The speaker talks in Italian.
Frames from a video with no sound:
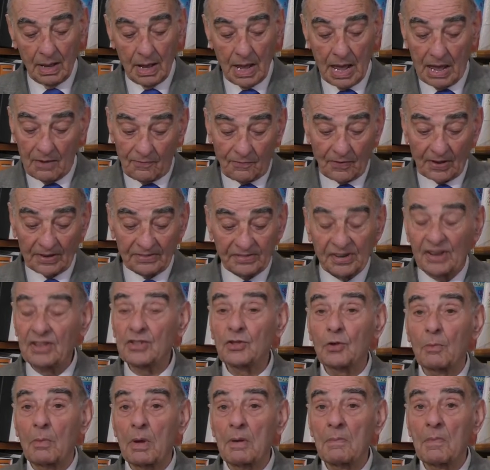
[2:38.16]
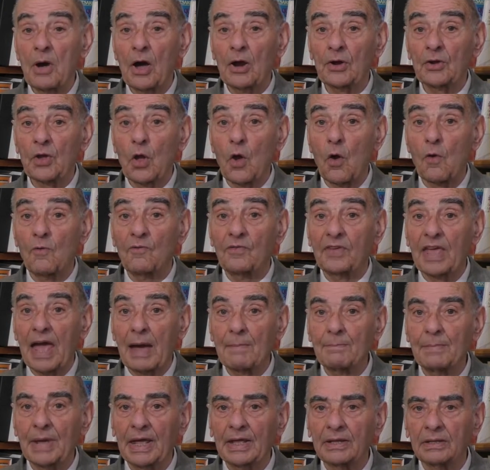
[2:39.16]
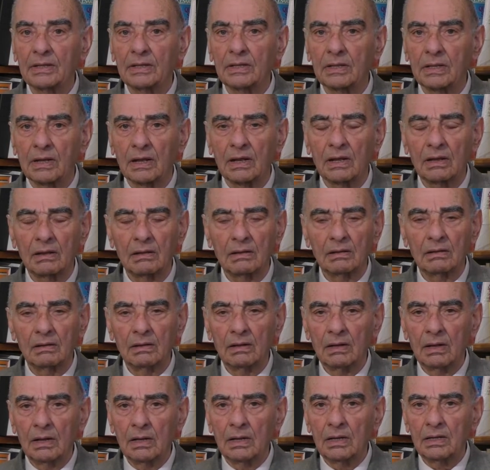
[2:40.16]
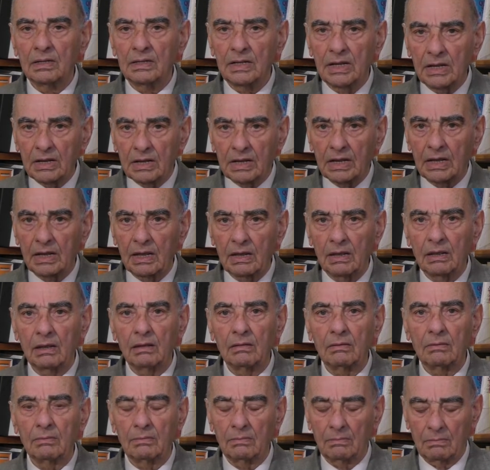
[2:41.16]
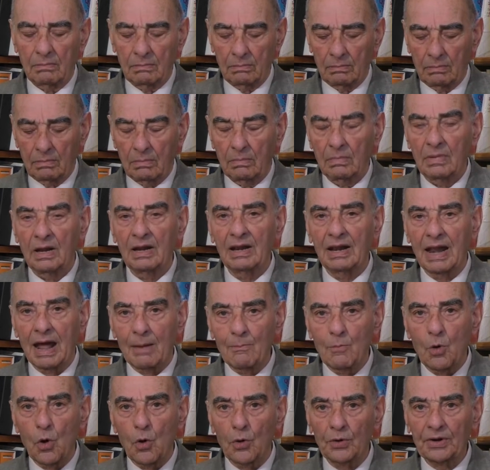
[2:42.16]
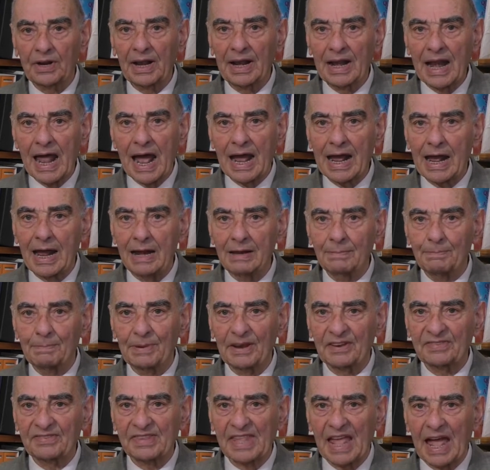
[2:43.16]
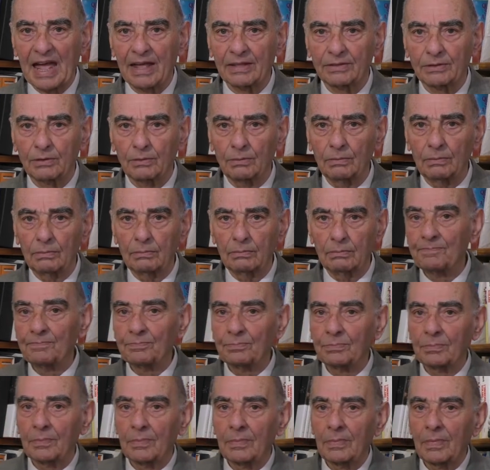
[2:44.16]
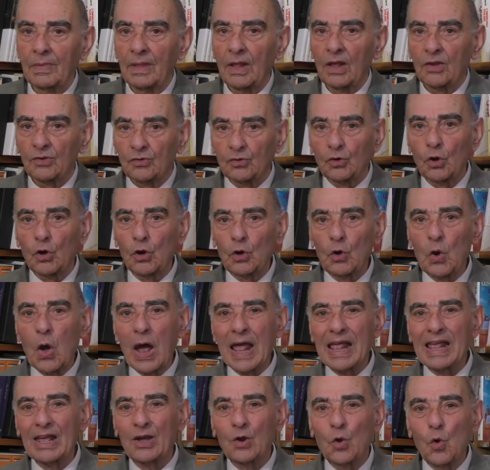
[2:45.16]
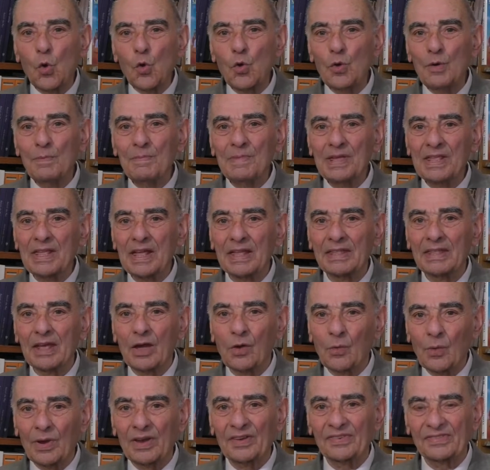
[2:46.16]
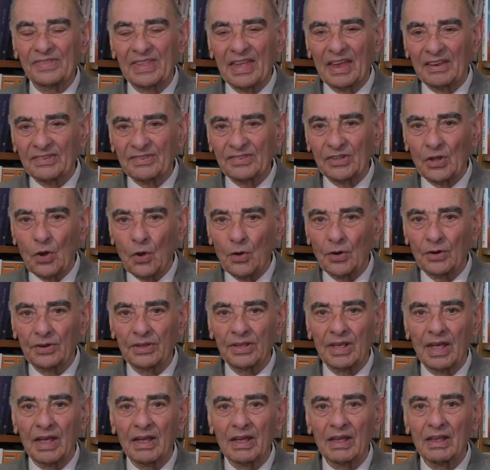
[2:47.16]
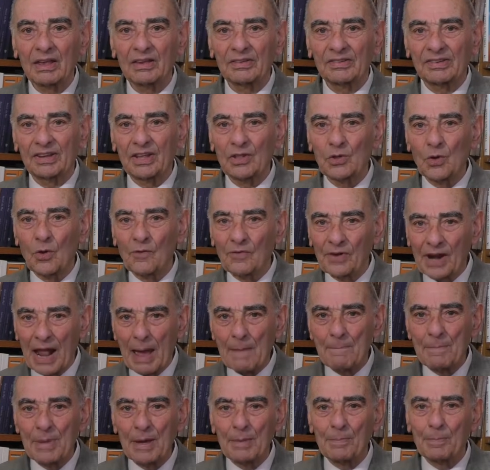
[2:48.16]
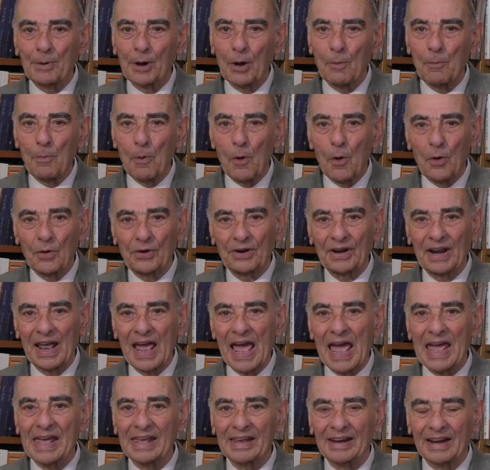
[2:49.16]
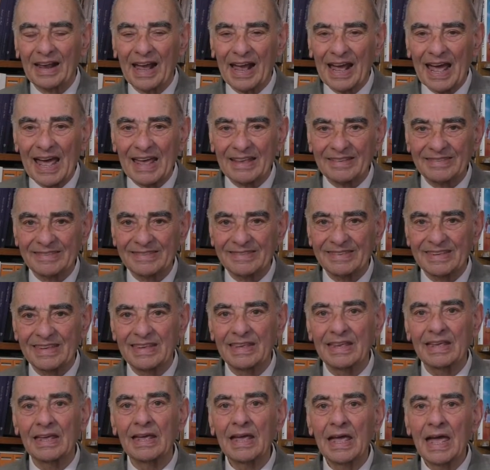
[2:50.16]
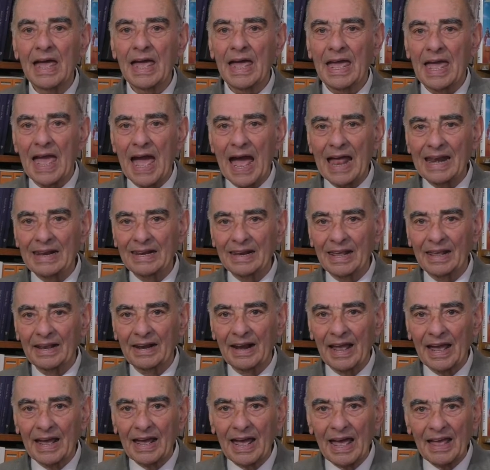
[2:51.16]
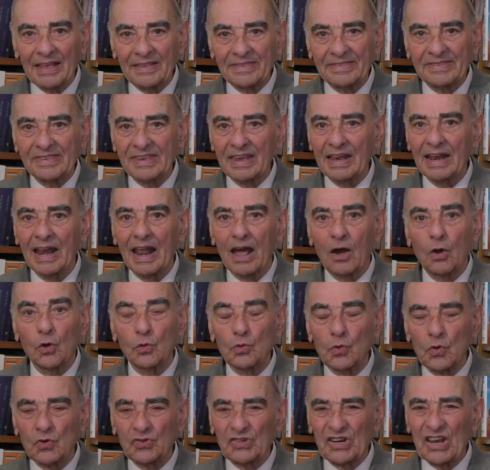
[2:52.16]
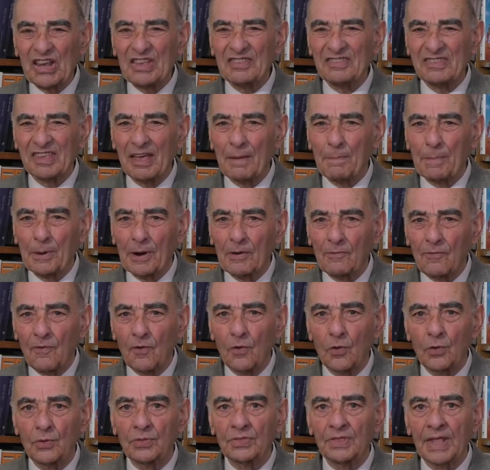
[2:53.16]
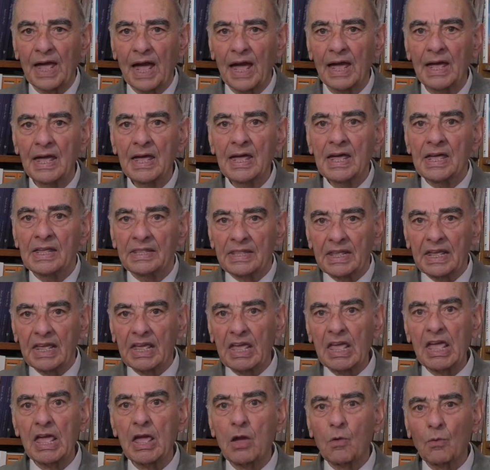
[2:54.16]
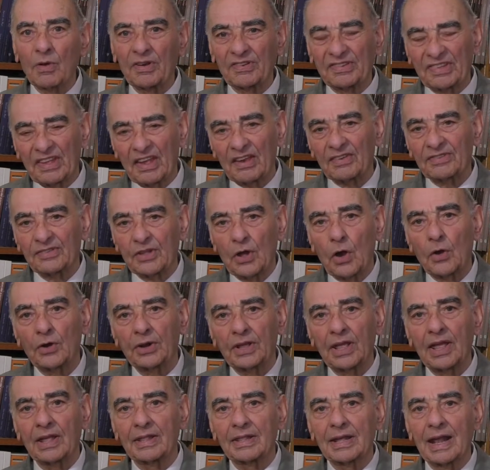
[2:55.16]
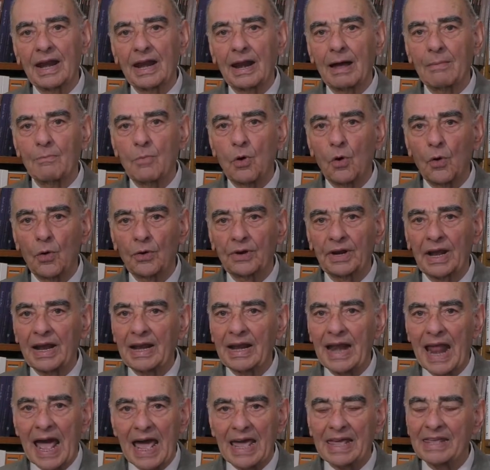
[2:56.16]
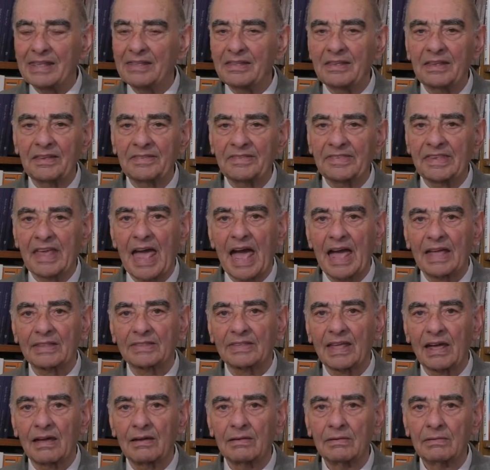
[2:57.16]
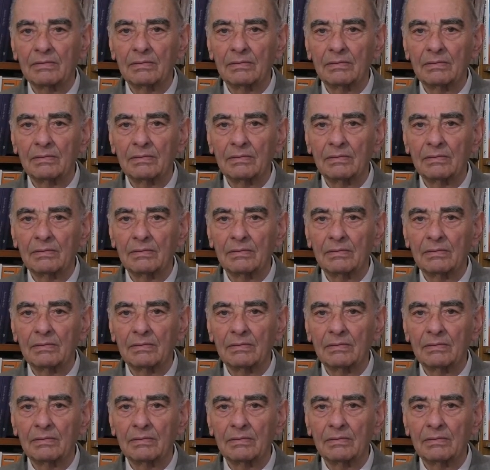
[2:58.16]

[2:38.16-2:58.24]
E facendo memoria ovviamente di chi l'amore l'ha calpestato. Solo al culmine di questa storia si dovrebbe proporre ai ragazzi e alle ragazze la conoscenza profonda di chi questa storia dell'amore l'ha iniziata.